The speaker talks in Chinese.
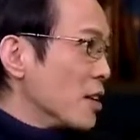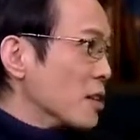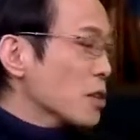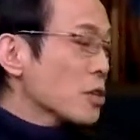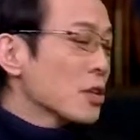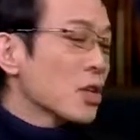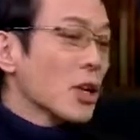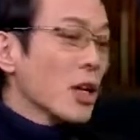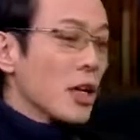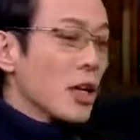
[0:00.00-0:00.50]

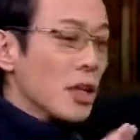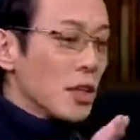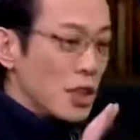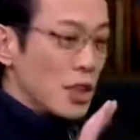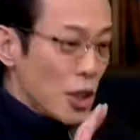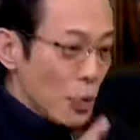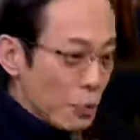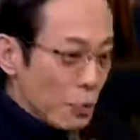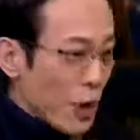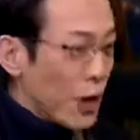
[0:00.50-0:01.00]
就是
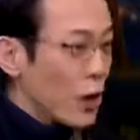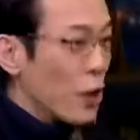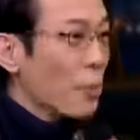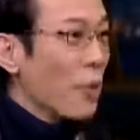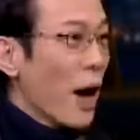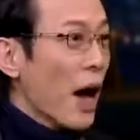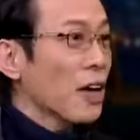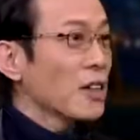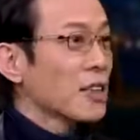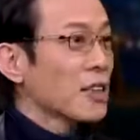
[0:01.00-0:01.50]
日本流
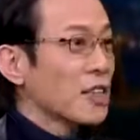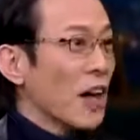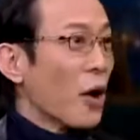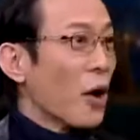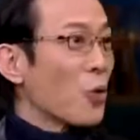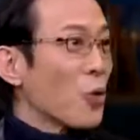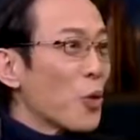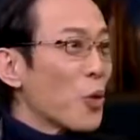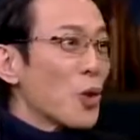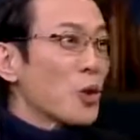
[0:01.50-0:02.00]
氓还是
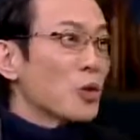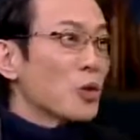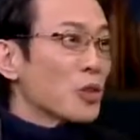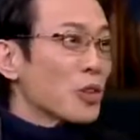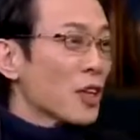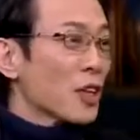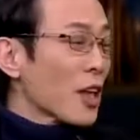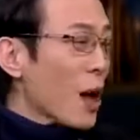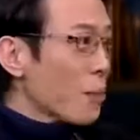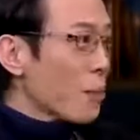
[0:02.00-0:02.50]
讲规
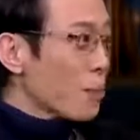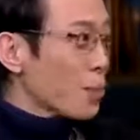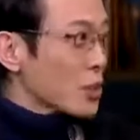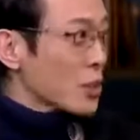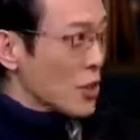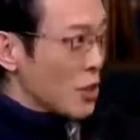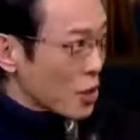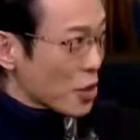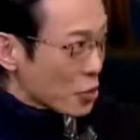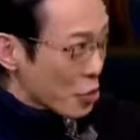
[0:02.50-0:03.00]
矩的，他不
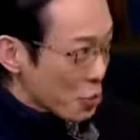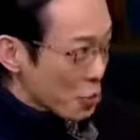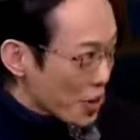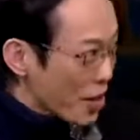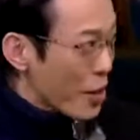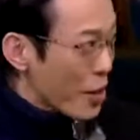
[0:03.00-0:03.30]
是一动，